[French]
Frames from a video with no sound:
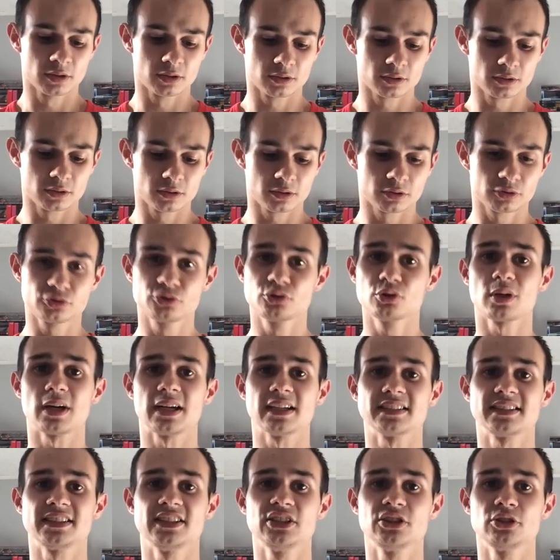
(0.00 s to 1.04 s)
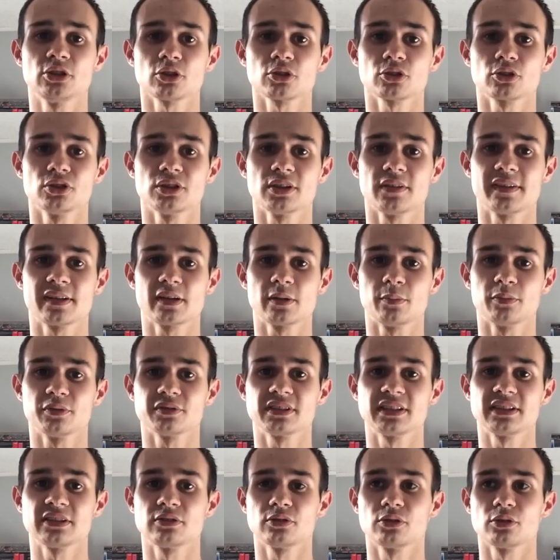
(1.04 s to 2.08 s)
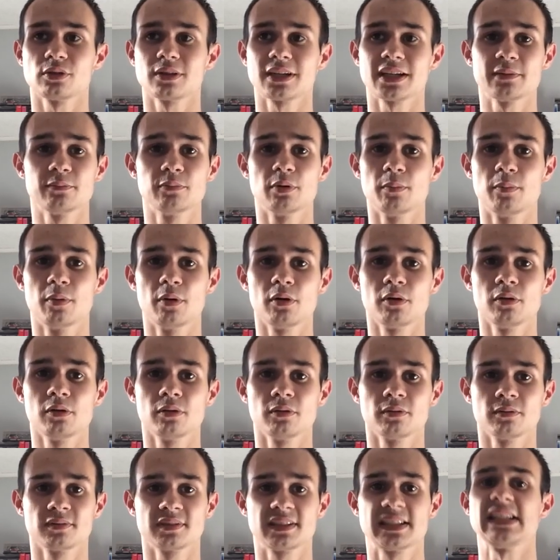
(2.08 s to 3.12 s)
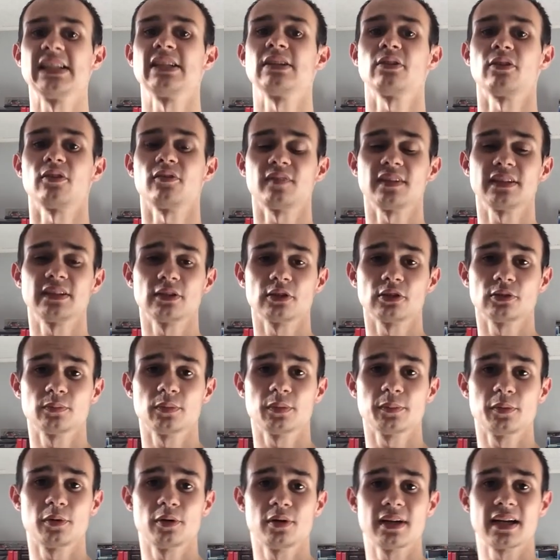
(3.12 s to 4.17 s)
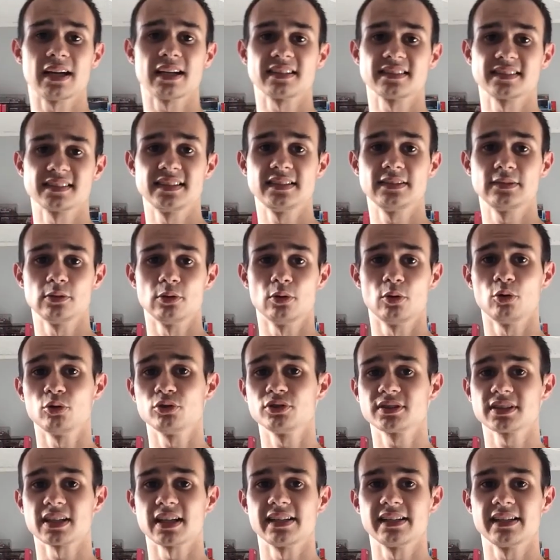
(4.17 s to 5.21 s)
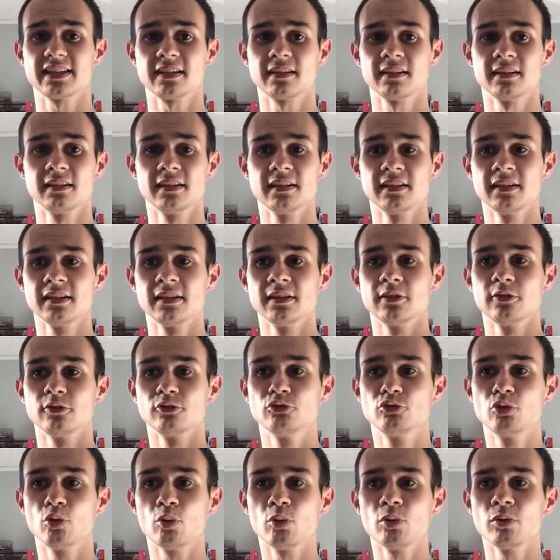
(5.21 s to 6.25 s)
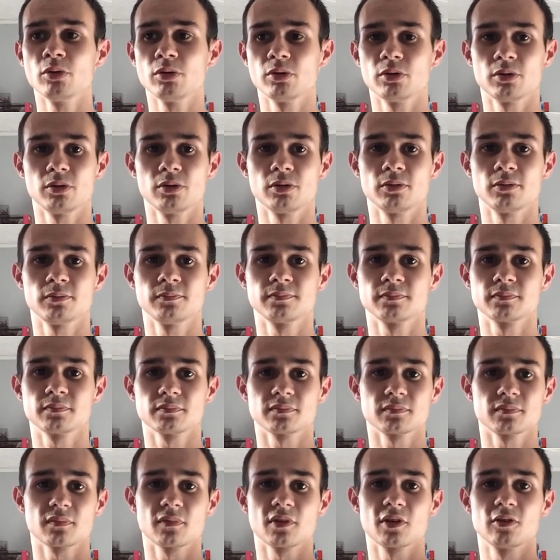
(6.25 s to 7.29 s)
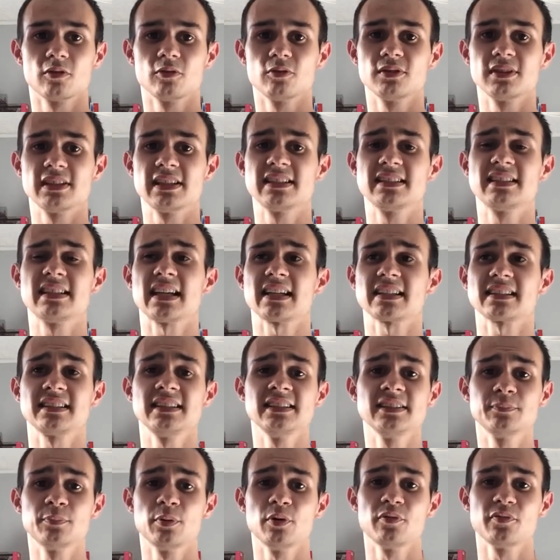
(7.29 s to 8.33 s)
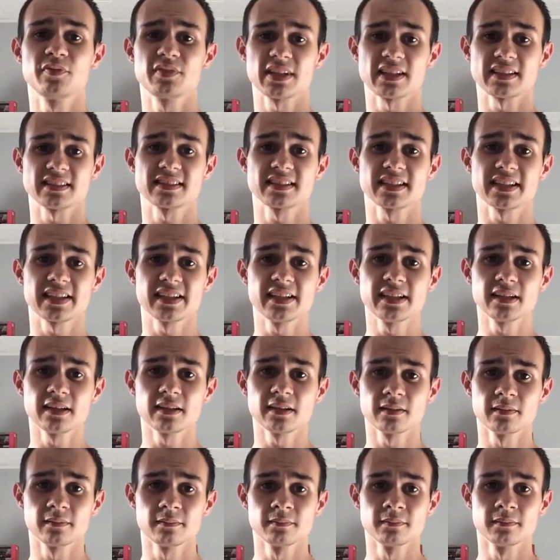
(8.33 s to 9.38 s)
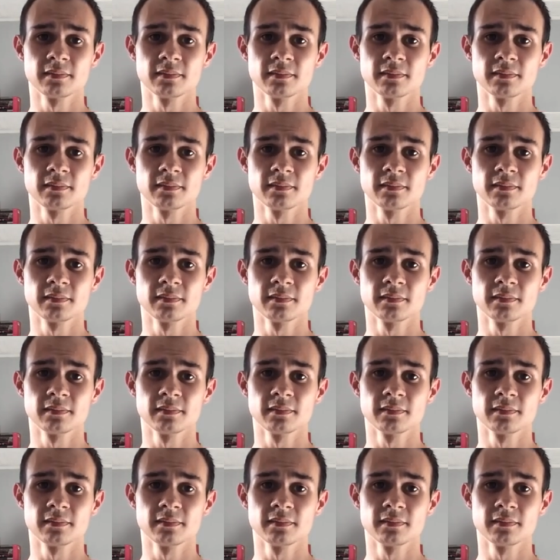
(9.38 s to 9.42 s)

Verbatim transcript: euh, sur un t-shirt que j'avais commandé sur Redbubble, qui est en fait Redbubble, un site australien dont les artistes peuvent s'inscrire